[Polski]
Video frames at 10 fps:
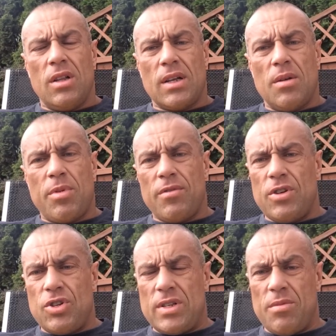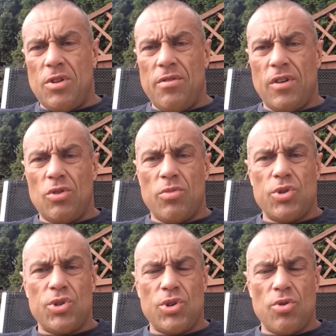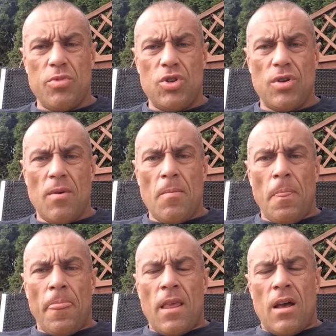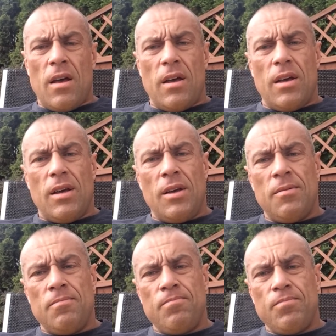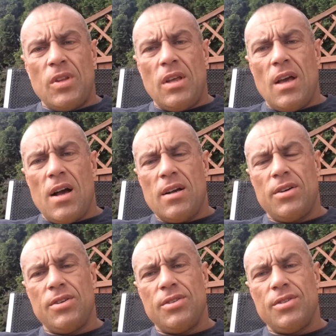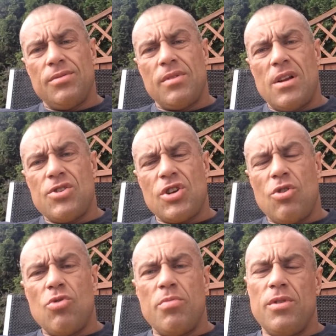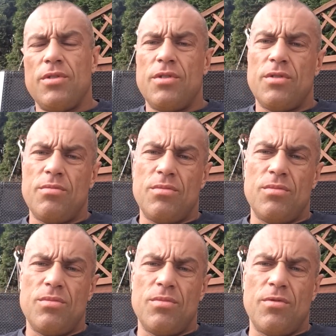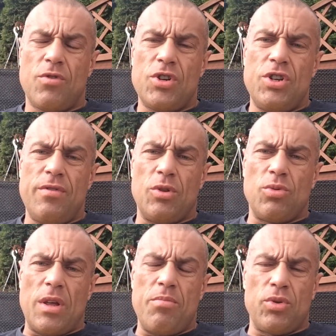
tak naprawdę czasami nie wiadomo co zrobić. Yy, jak y, należałoby mm, właściwie tutaj